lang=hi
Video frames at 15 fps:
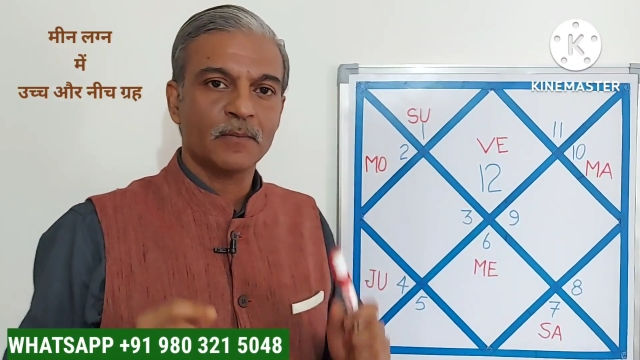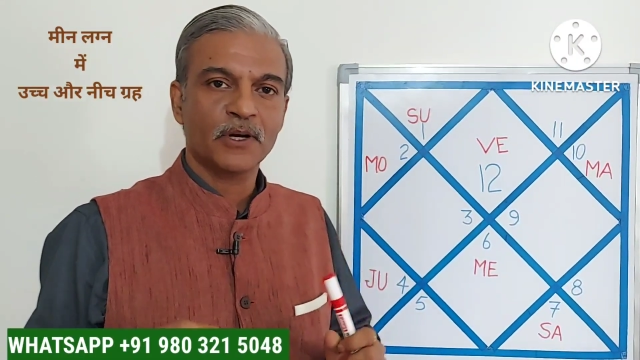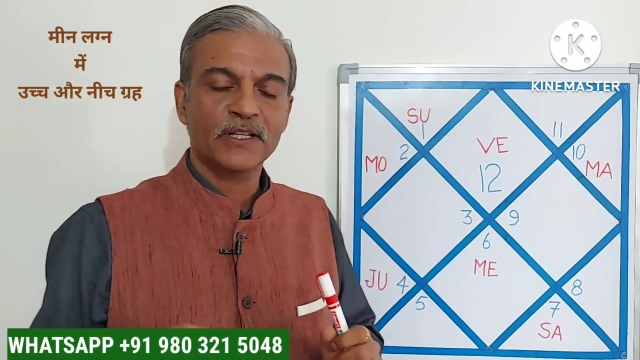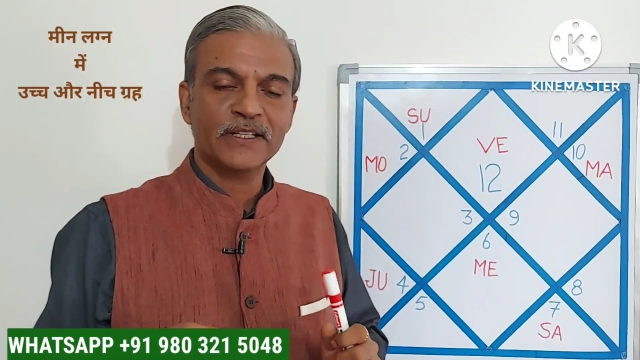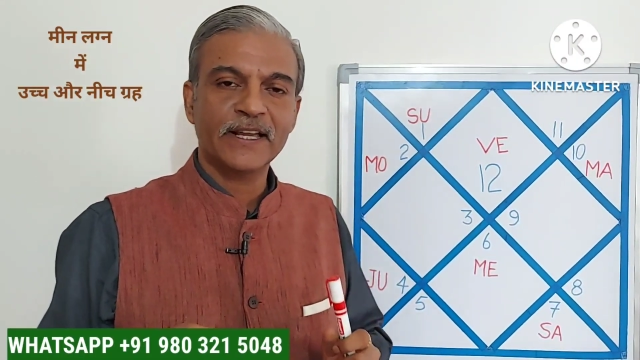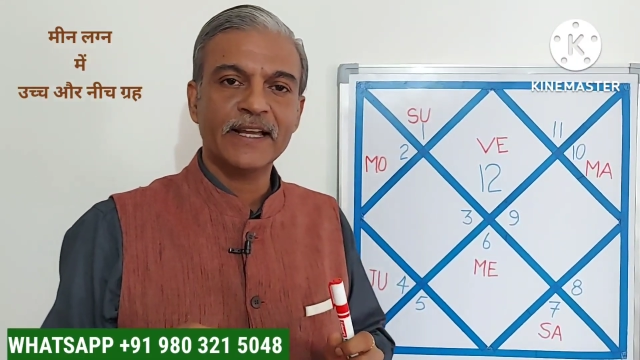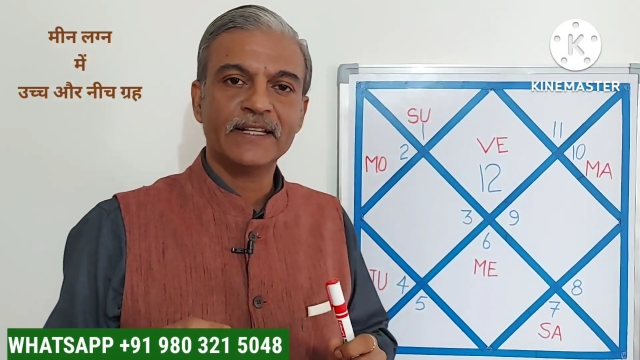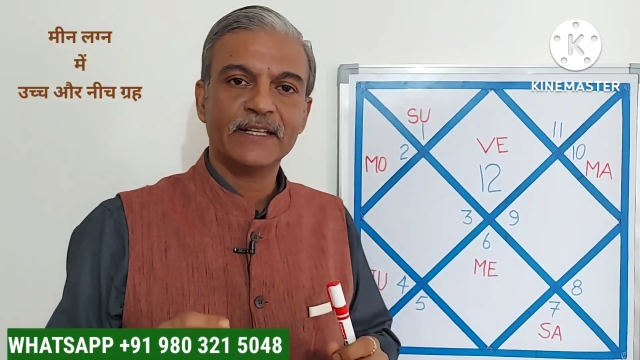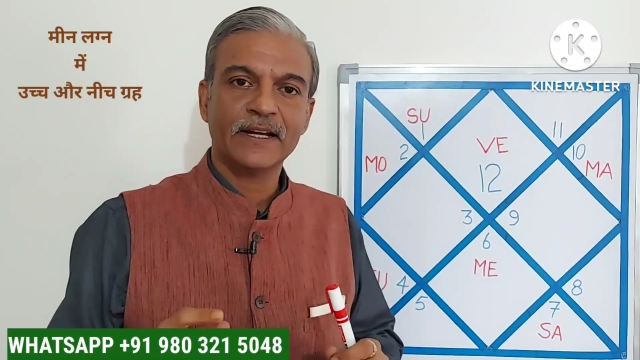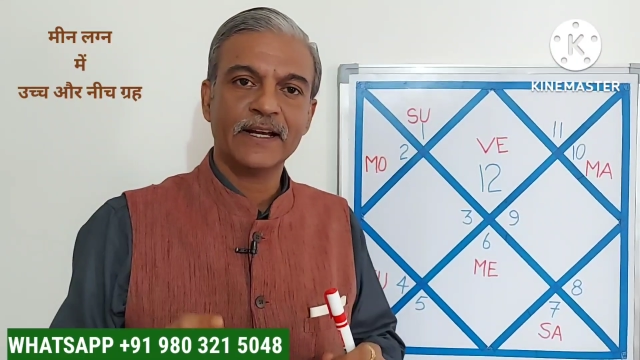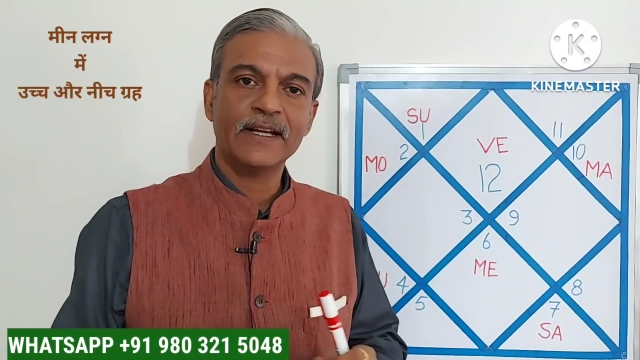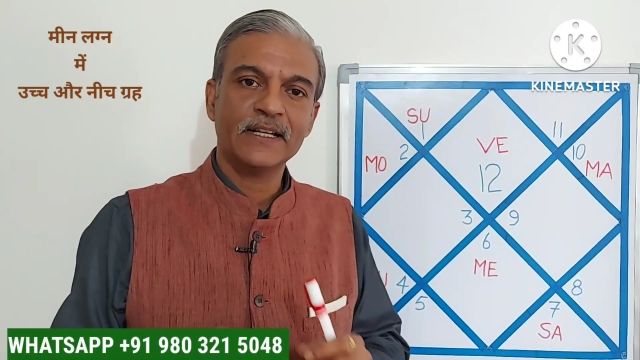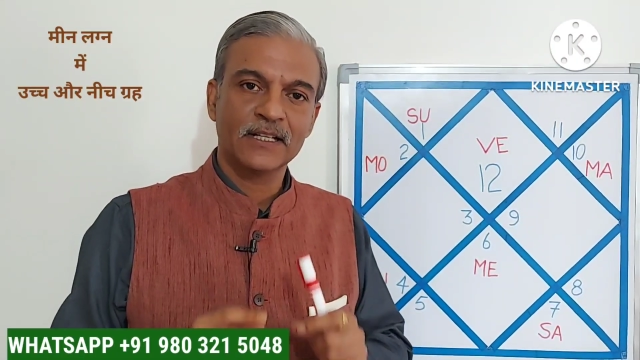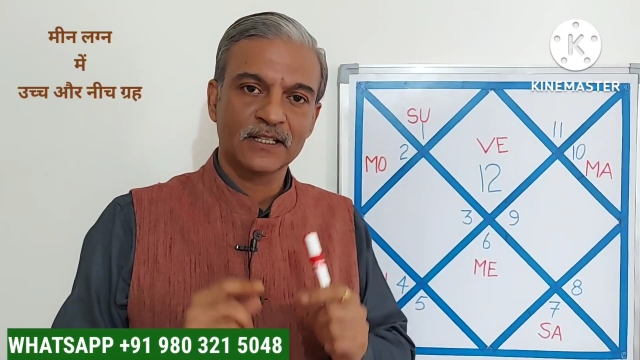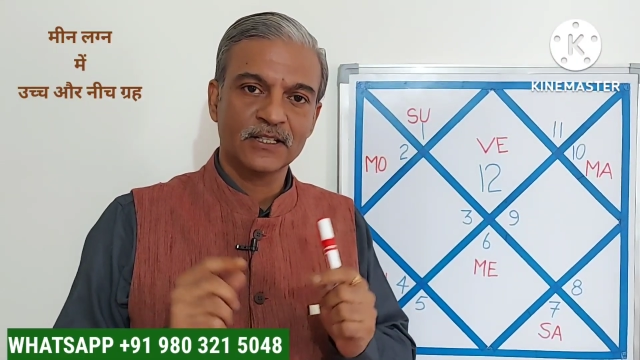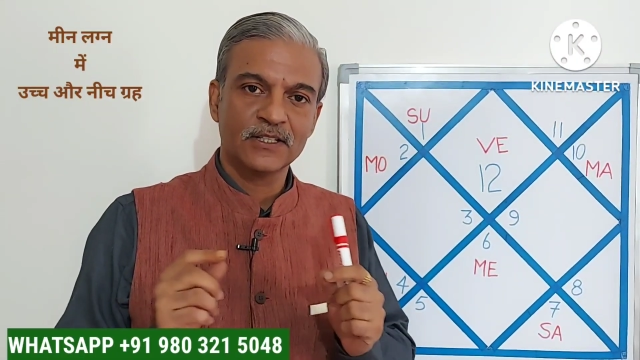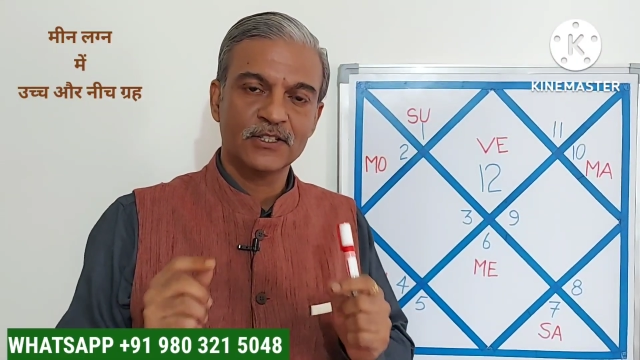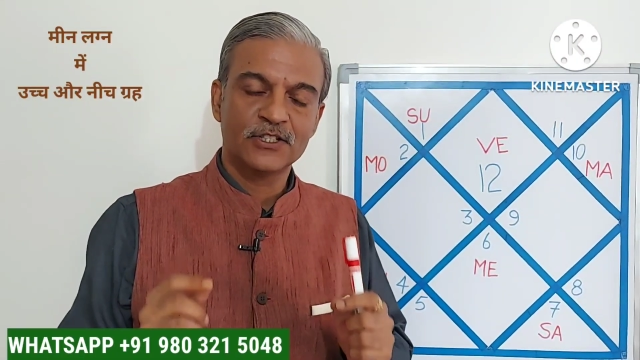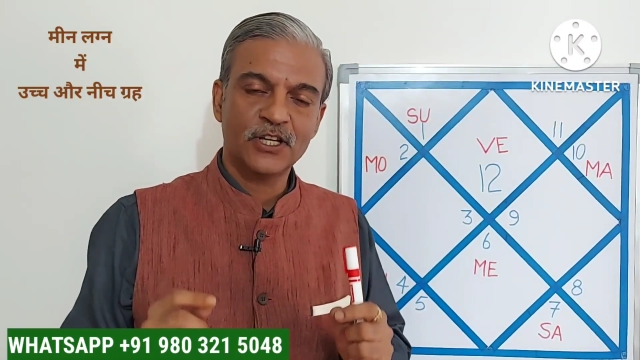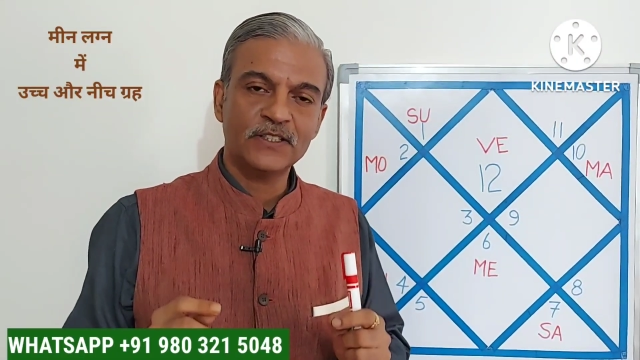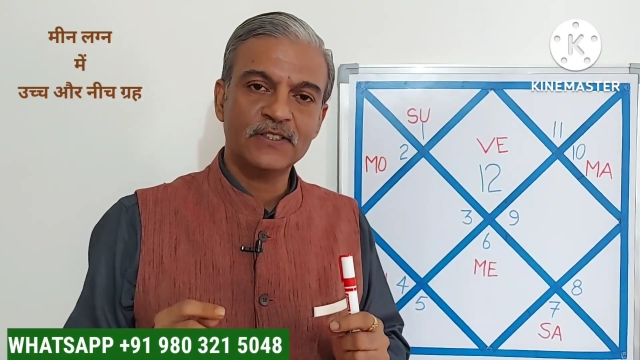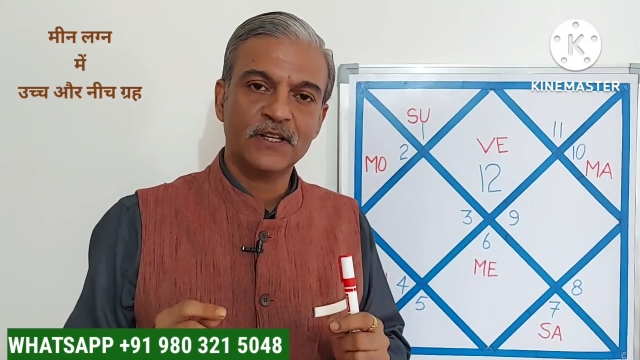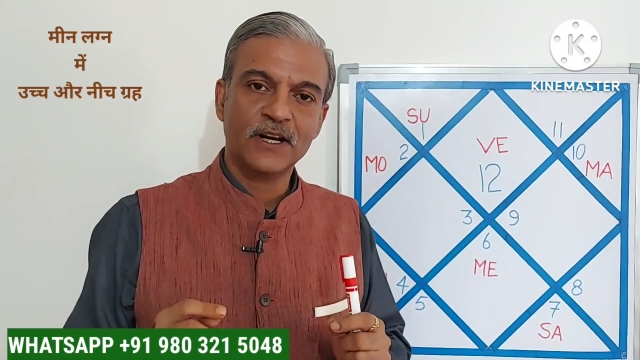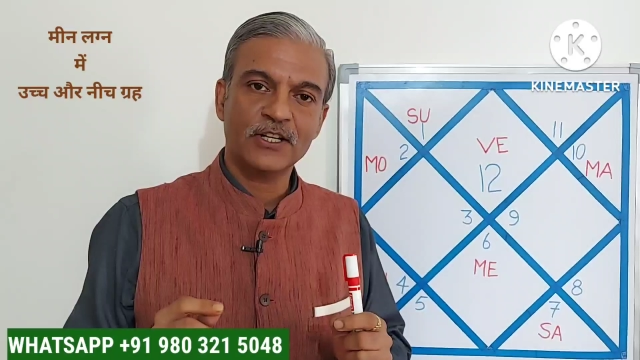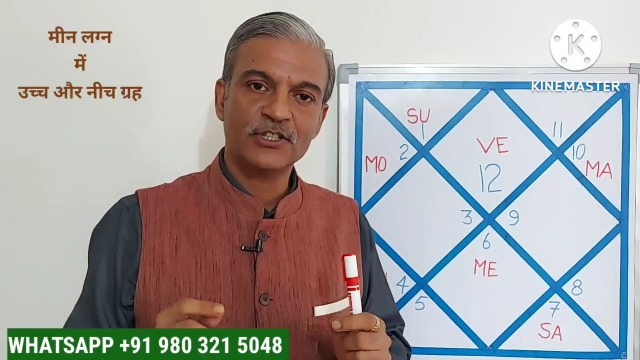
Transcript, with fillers: प्रत्येक ग्रह जिस